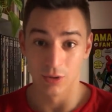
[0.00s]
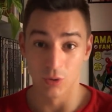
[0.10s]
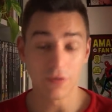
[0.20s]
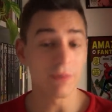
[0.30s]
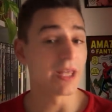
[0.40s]

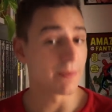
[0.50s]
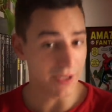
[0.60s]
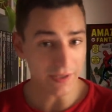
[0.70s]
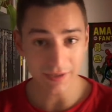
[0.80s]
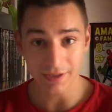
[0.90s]
Le film est
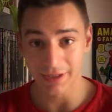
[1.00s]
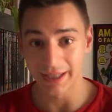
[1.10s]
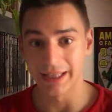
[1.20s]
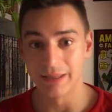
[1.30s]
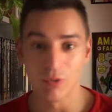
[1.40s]
épique. Il y
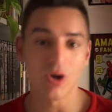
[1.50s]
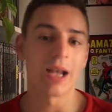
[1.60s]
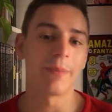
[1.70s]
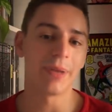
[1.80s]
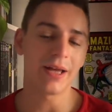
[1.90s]
a des morts
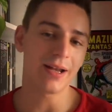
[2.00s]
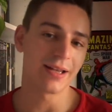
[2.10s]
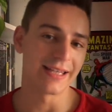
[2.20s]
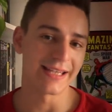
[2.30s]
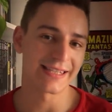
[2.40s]
à
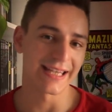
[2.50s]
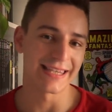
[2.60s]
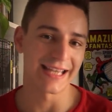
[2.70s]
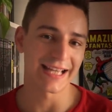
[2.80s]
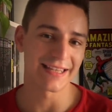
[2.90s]
l'appel, des
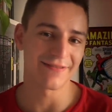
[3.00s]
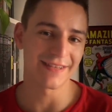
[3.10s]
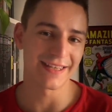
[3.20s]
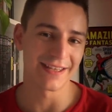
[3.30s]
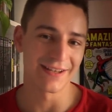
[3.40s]
scènes
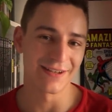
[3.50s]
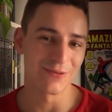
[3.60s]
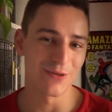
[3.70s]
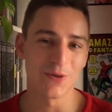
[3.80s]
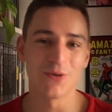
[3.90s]
d'arrivée euh,
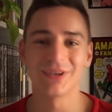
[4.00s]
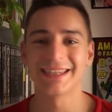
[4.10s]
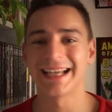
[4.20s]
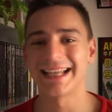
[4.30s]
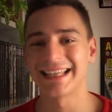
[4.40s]
de héros
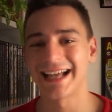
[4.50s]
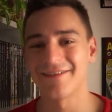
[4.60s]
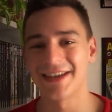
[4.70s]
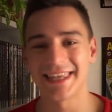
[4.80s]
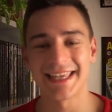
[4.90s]
très
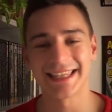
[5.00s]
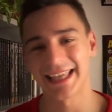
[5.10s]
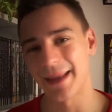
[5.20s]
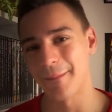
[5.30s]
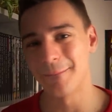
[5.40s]
travaillées,
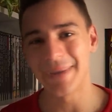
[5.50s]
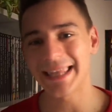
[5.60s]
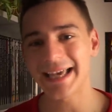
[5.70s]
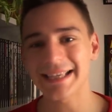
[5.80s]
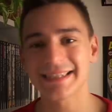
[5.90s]
très
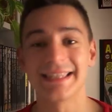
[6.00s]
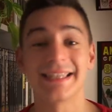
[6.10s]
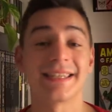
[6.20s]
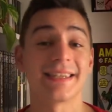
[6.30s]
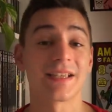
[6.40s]
badass, des
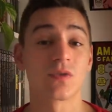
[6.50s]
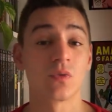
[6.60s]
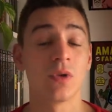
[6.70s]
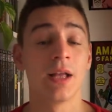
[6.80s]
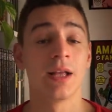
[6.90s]
scènes
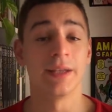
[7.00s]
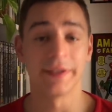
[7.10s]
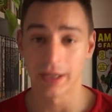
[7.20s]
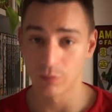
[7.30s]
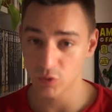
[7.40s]
d'action
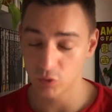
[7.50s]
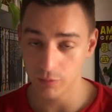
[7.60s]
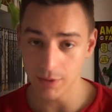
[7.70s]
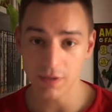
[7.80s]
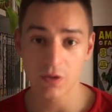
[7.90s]
littéralement
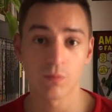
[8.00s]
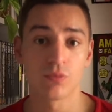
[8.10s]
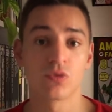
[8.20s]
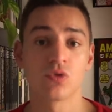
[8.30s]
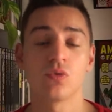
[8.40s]
sublimes qui en
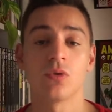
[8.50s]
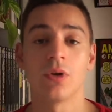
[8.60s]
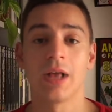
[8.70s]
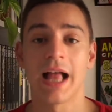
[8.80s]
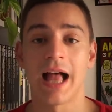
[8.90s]
plus jouent
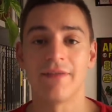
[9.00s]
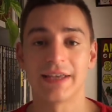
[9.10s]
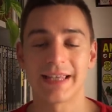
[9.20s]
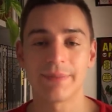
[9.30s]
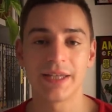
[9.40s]
euh,
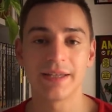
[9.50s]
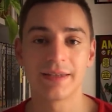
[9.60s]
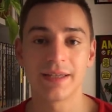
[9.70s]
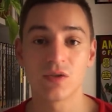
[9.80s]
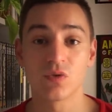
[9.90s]
avec
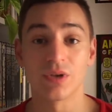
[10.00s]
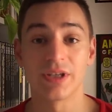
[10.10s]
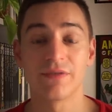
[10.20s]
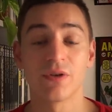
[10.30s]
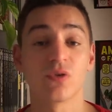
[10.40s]
habilité sur les
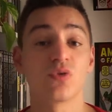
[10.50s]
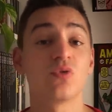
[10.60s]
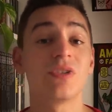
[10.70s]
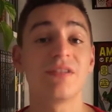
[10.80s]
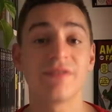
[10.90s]
différents
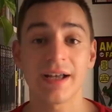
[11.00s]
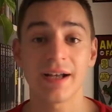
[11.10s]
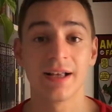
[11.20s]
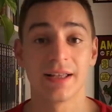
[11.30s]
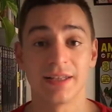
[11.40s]

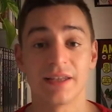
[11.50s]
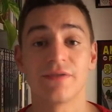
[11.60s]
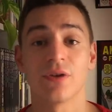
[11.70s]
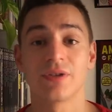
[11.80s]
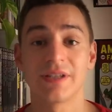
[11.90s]
univers des
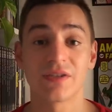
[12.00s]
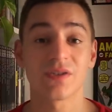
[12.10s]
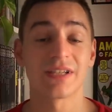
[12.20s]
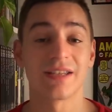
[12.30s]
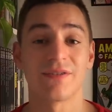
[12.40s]
différentes
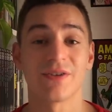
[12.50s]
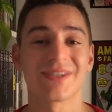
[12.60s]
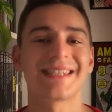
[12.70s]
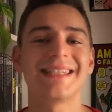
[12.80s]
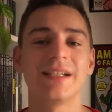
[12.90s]
licences, les différents
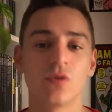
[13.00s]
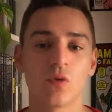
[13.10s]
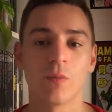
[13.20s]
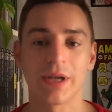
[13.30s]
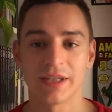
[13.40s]
styles de
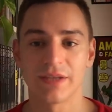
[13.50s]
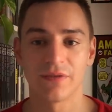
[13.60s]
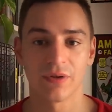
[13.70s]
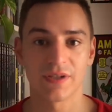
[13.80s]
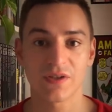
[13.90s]
combat des
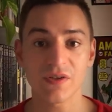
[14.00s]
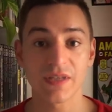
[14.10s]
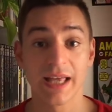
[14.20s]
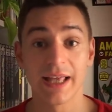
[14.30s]
différentes licences